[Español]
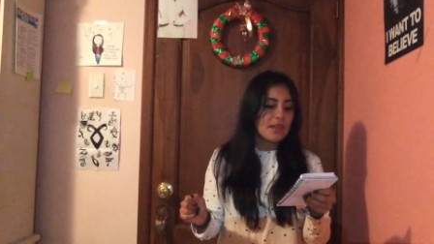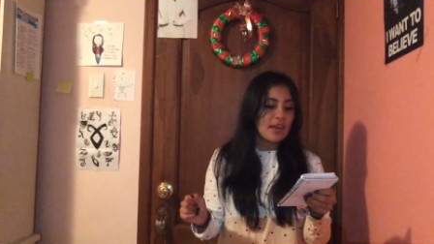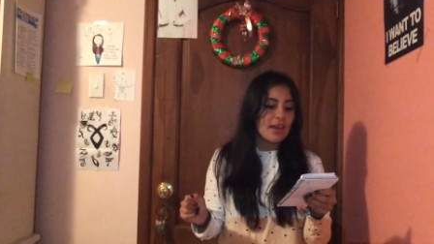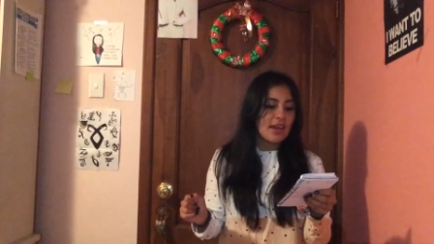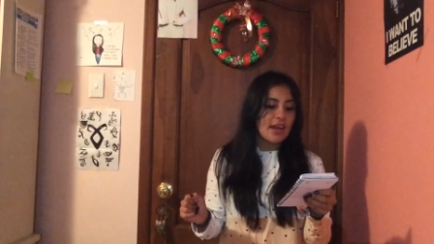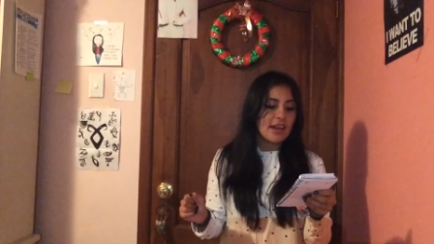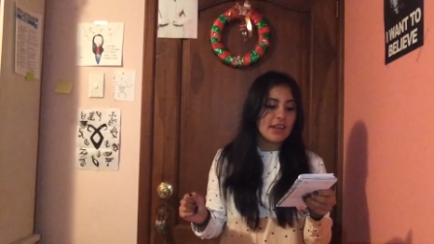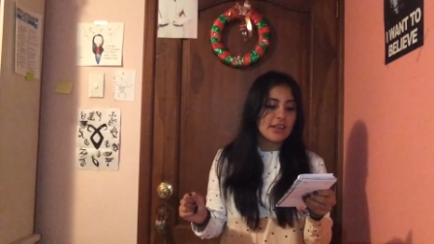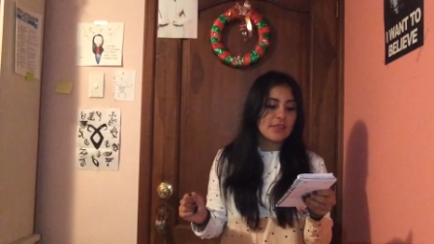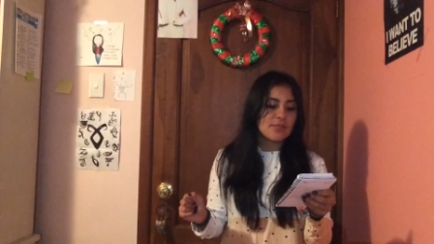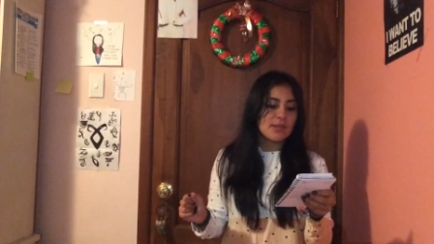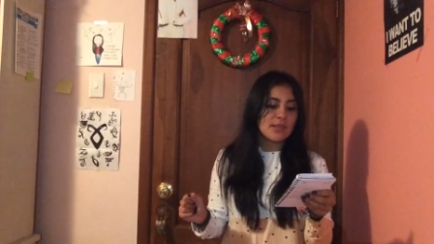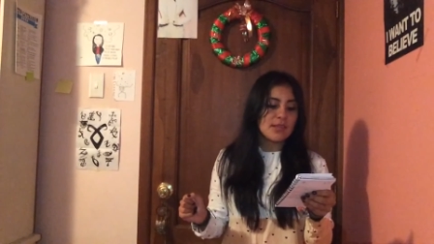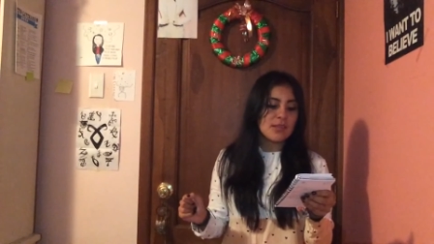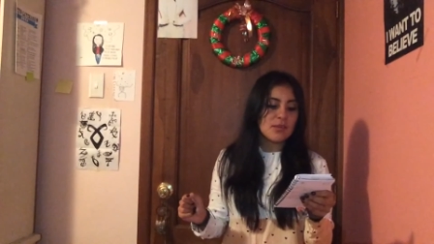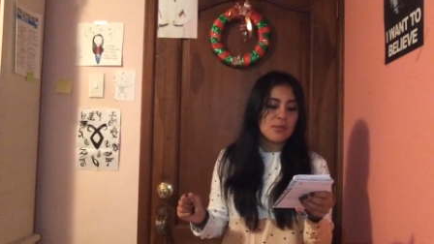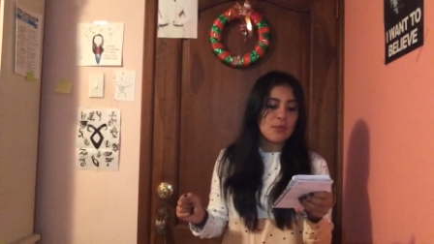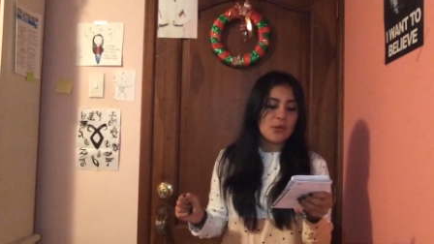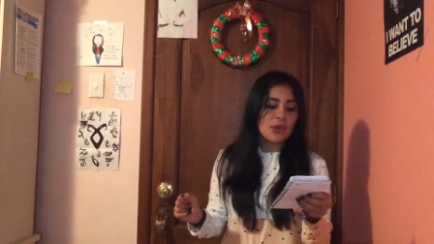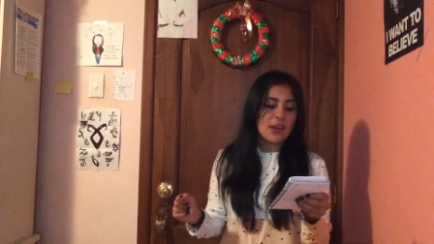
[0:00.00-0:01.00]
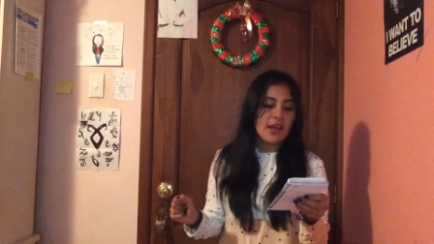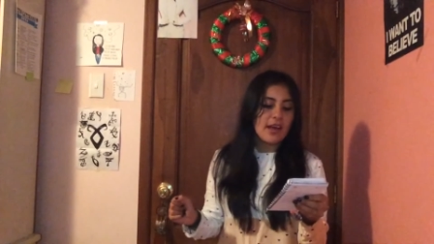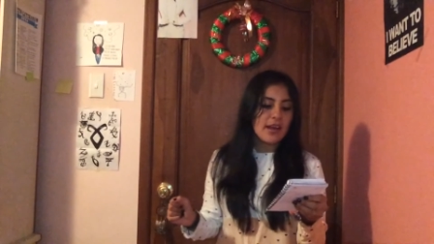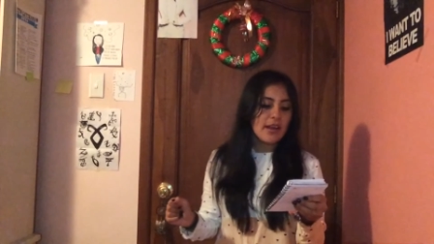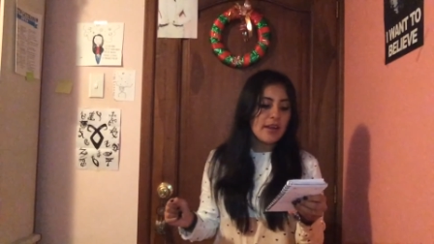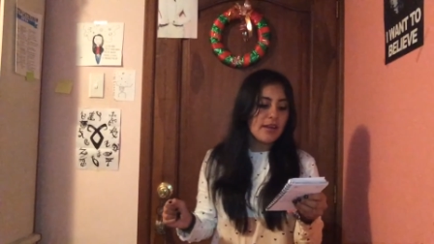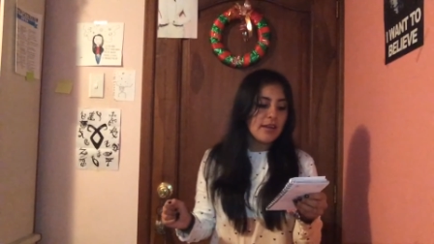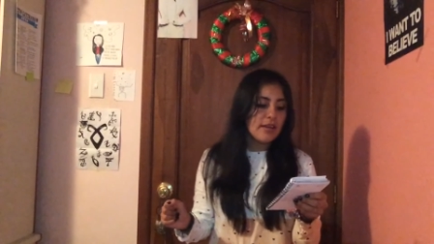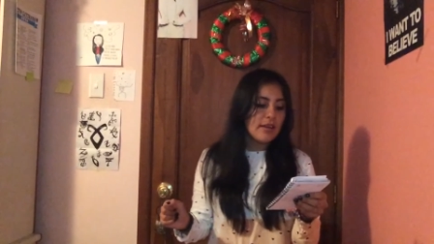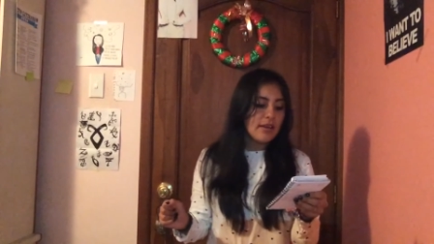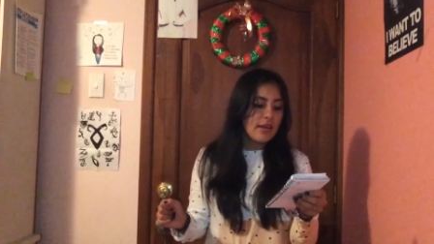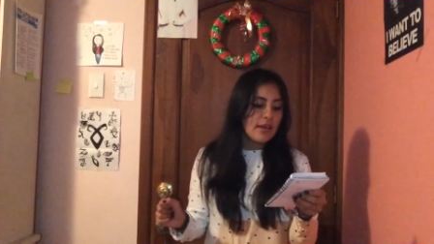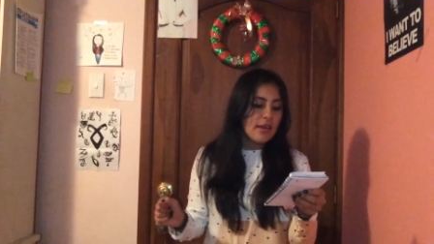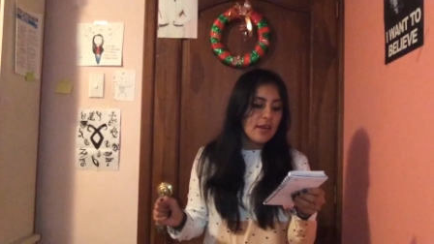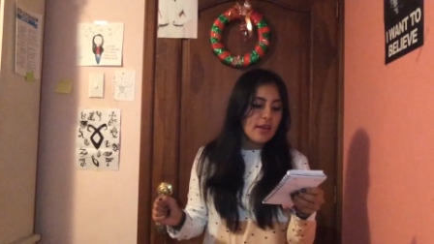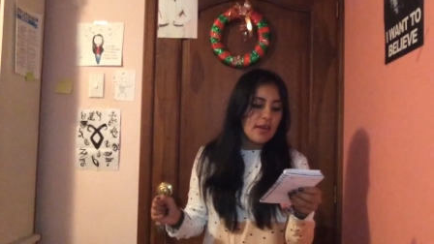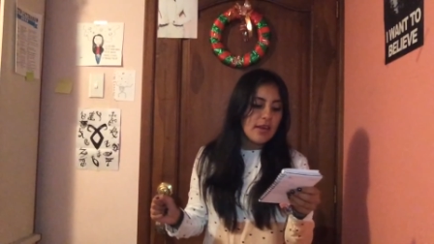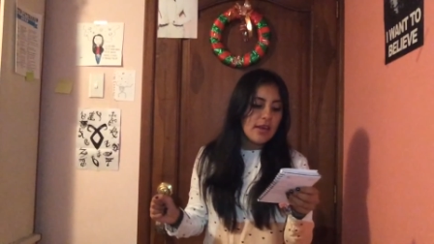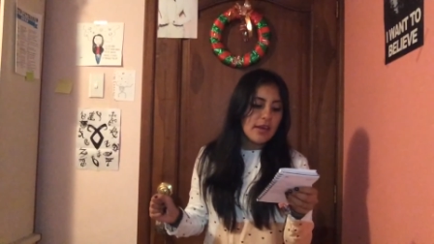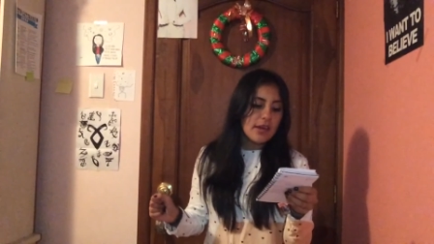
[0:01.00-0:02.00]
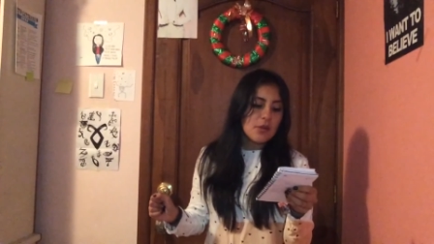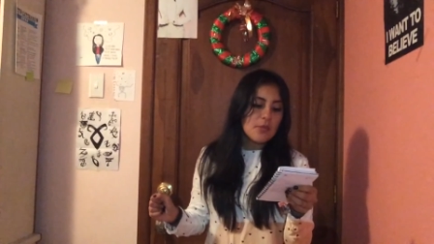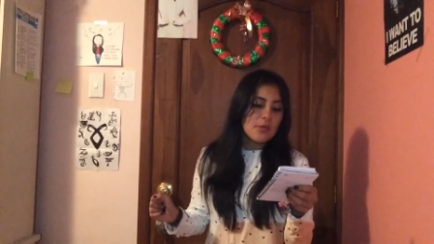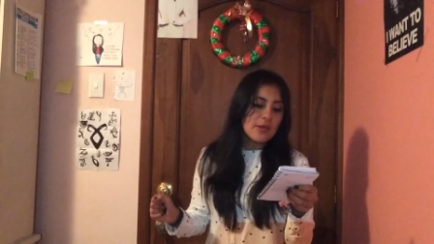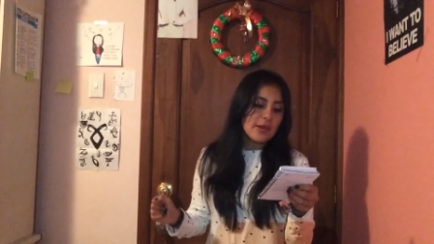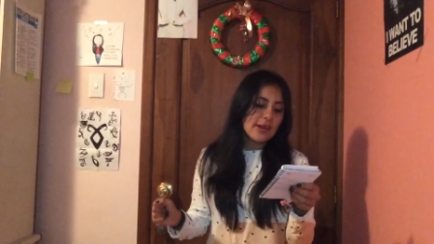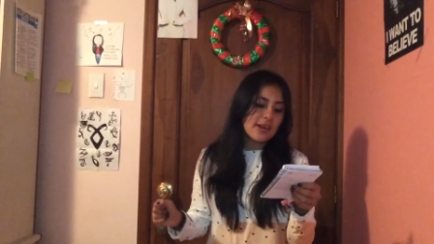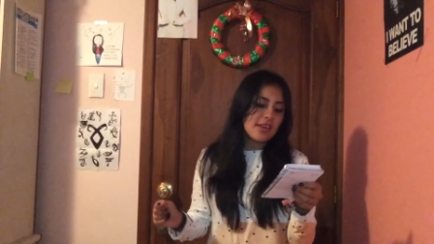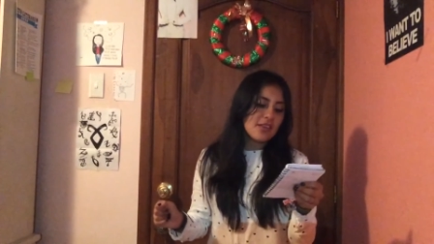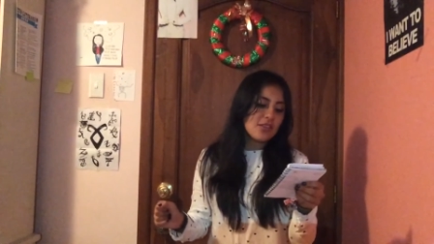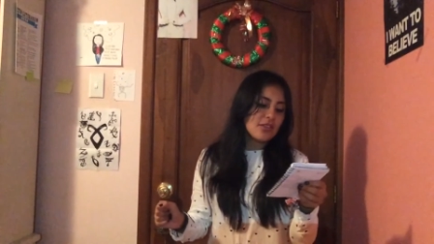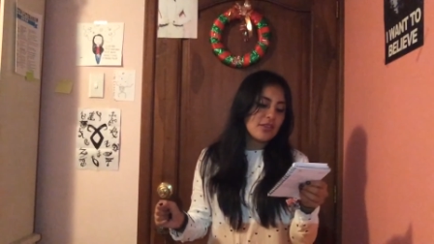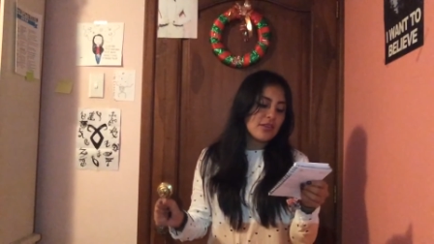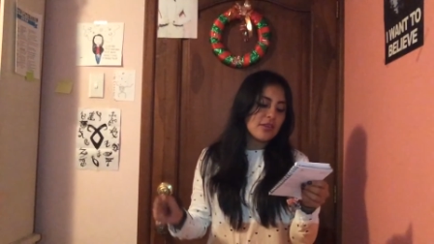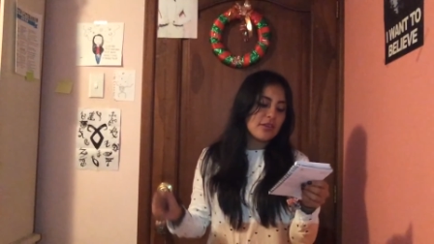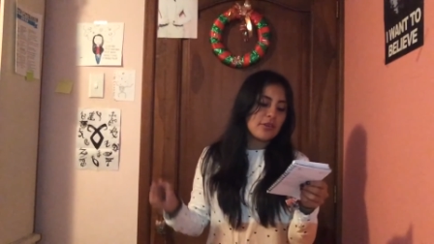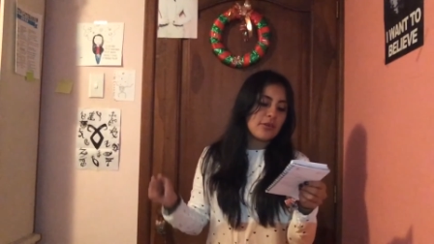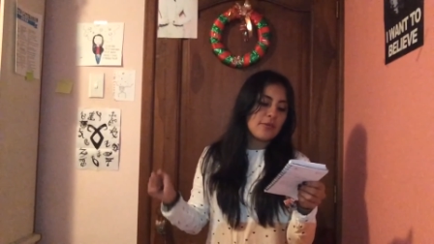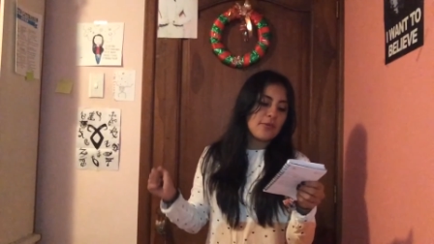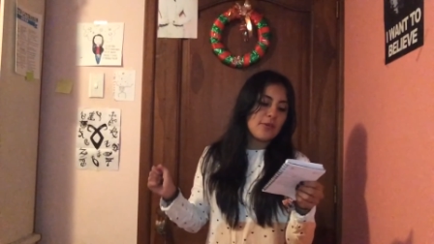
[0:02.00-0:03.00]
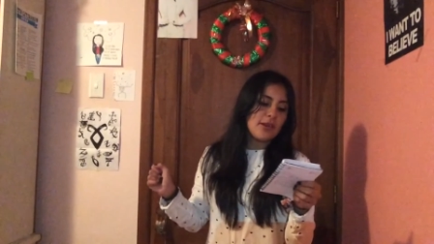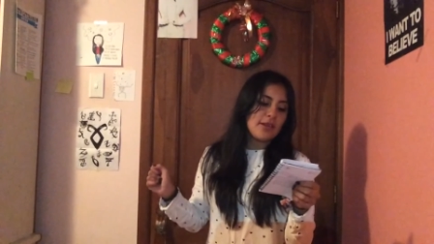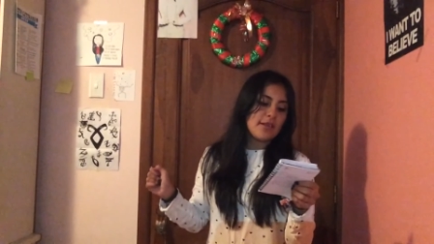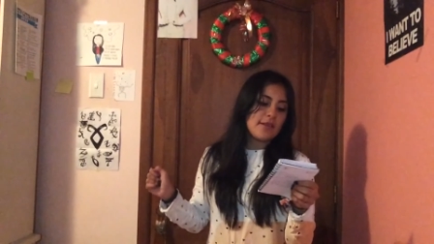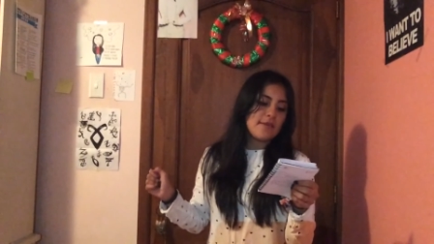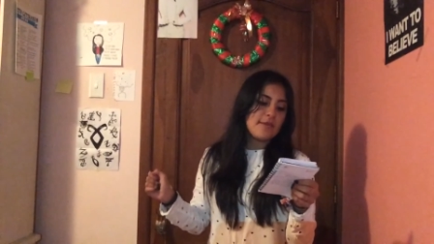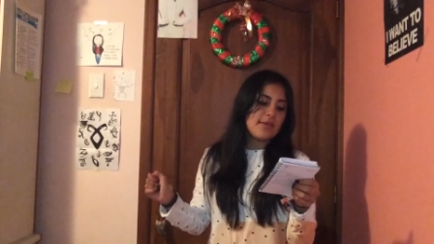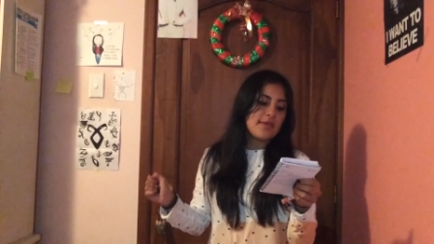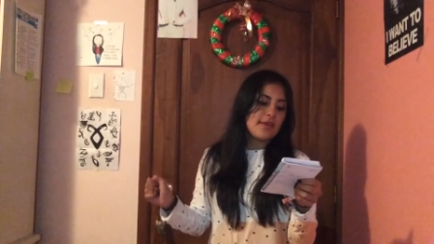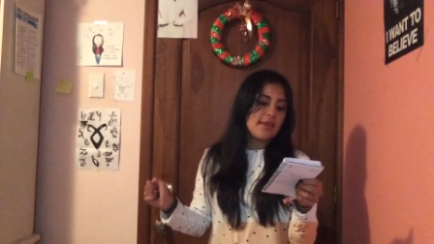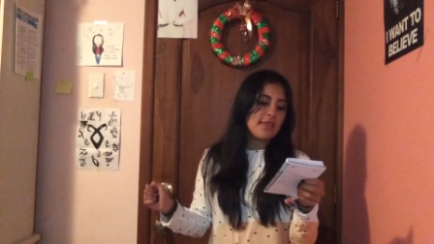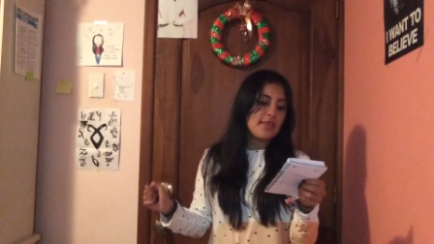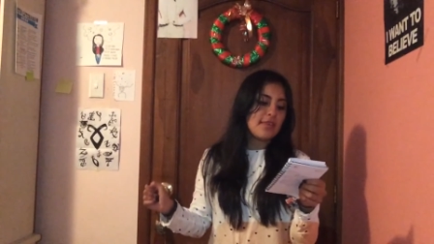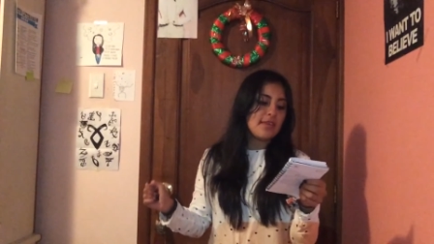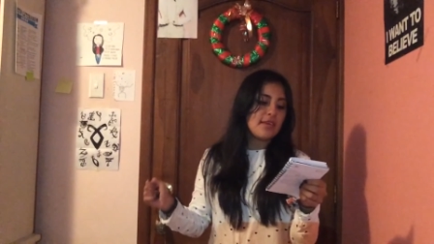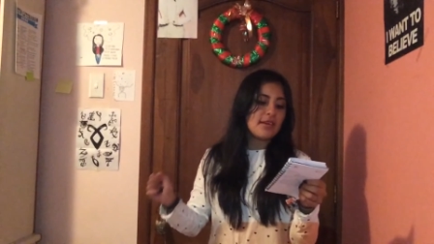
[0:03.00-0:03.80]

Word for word: El Expreso Polar y Como el Grinch robó la Navidad,